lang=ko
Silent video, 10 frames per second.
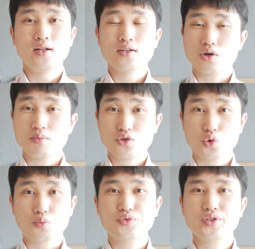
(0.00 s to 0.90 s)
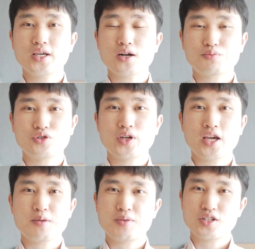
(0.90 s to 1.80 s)
정말 족부 의학
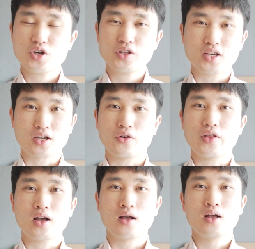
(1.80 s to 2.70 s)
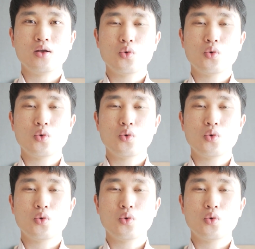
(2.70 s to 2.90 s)
분야에 비전이 있거나